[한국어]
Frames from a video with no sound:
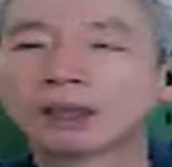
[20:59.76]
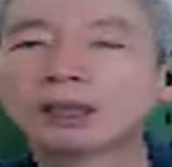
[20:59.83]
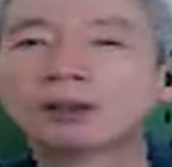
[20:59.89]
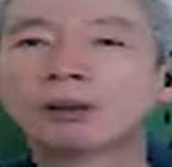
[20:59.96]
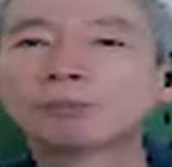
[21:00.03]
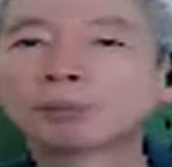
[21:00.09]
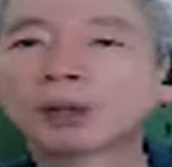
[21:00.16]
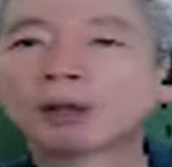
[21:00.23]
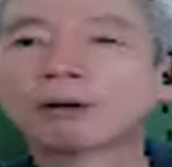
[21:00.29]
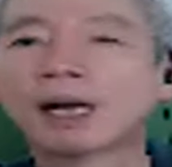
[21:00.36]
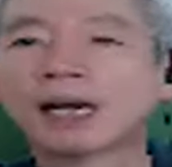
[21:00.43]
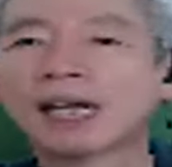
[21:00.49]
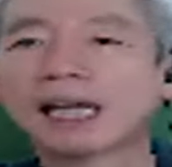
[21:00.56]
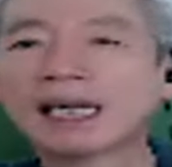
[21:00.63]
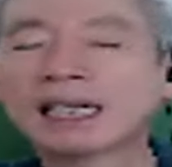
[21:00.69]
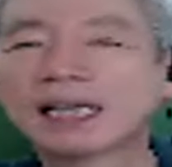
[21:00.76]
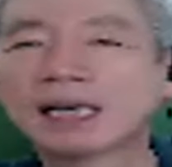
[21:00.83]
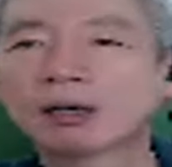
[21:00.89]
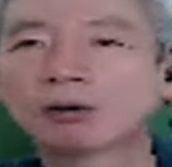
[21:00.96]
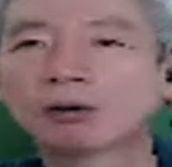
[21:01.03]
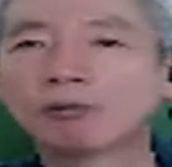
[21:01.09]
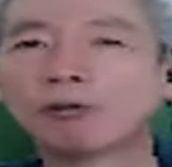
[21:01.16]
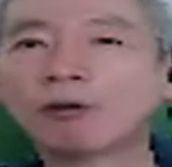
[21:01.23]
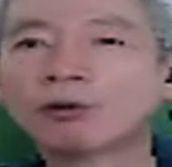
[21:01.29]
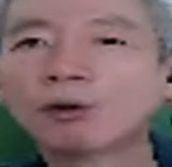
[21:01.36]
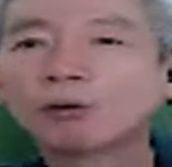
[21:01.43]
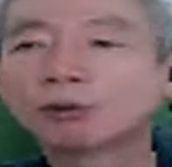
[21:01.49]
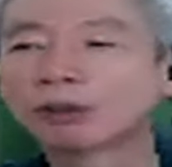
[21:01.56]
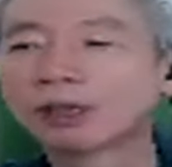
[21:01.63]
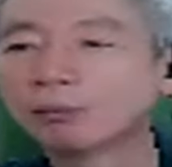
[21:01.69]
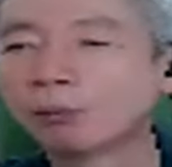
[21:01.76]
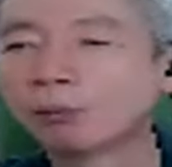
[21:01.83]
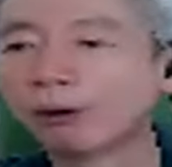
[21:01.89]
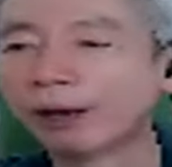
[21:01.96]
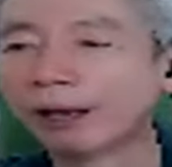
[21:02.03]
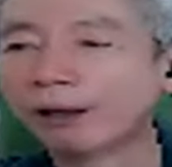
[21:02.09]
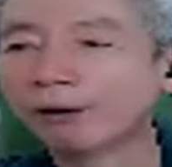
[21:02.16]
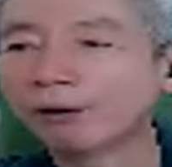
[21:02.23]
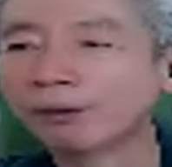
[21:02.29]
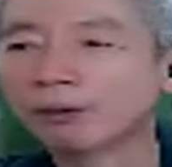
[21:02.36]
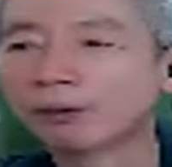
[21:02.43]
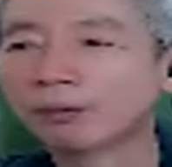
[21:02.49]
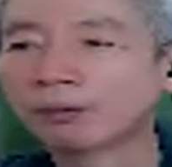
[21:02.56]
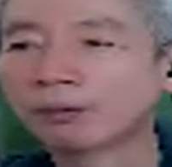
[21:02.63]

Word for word: 이런 변화의 원동력이 뭐예요?